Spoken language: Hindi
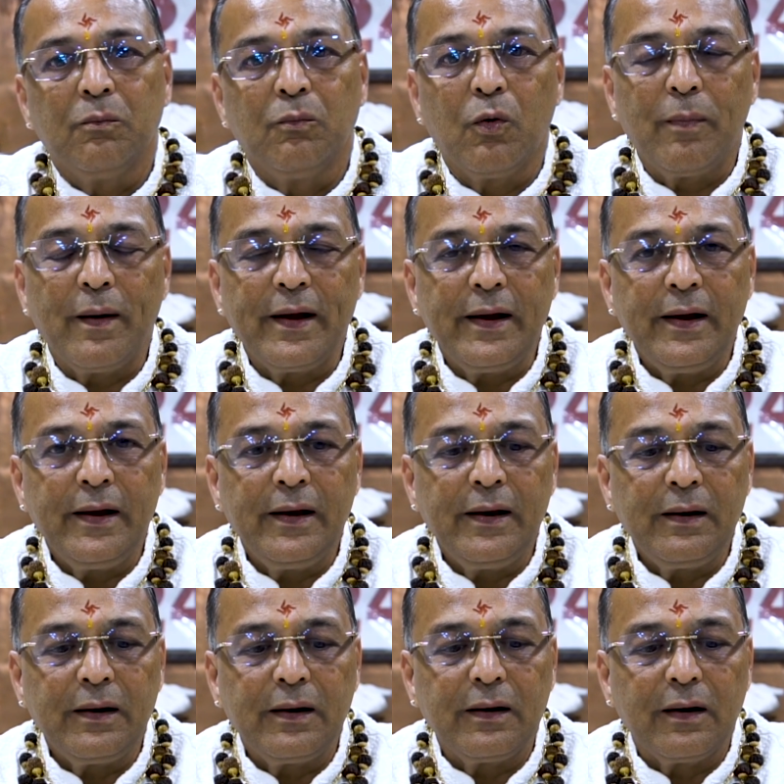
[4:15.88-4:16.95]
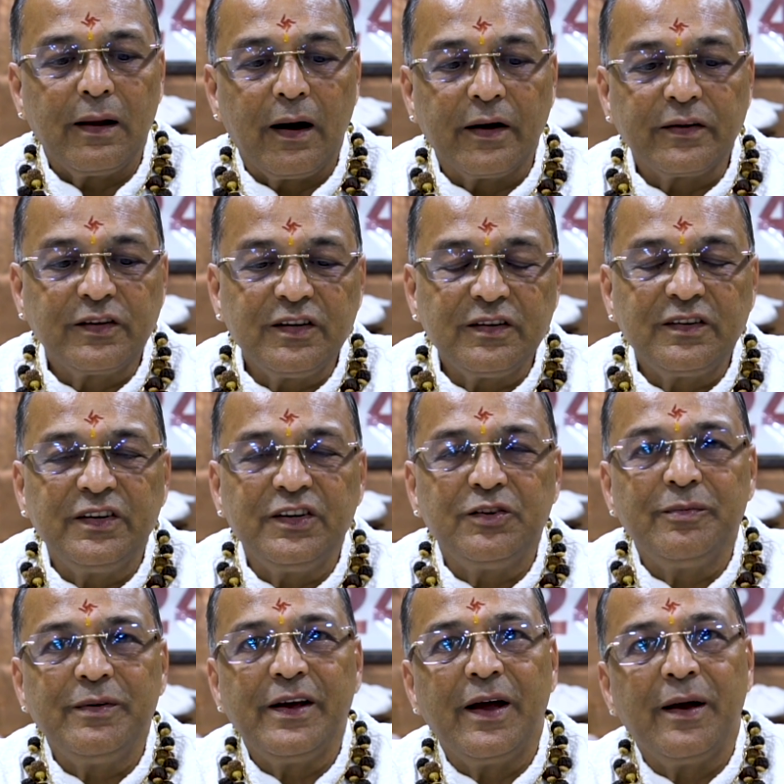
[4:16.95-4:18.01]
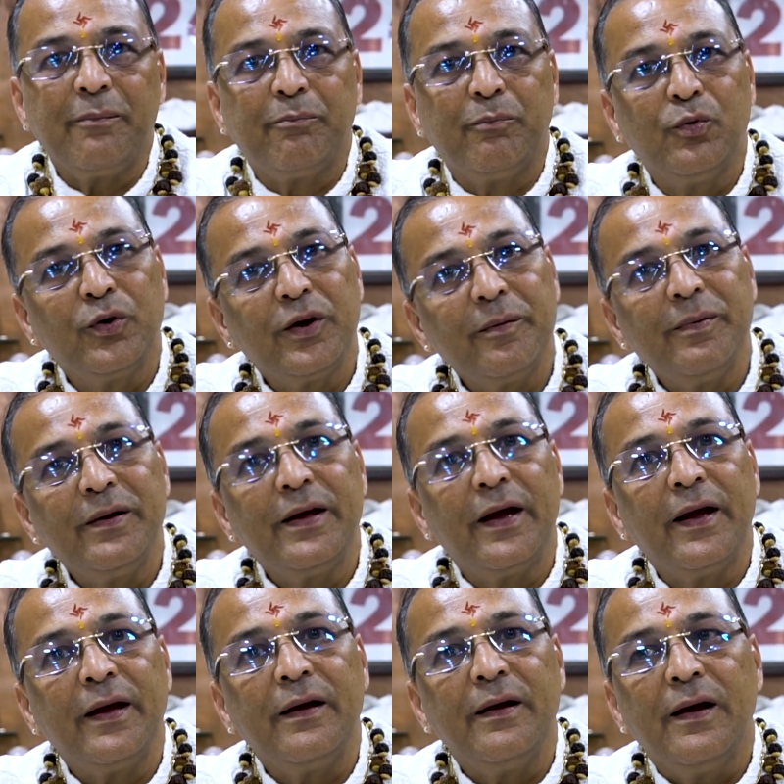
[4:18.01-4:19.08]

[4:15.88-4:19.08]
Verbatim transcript: मोबाइल अच्छी चीज़ भी है बुरी भी है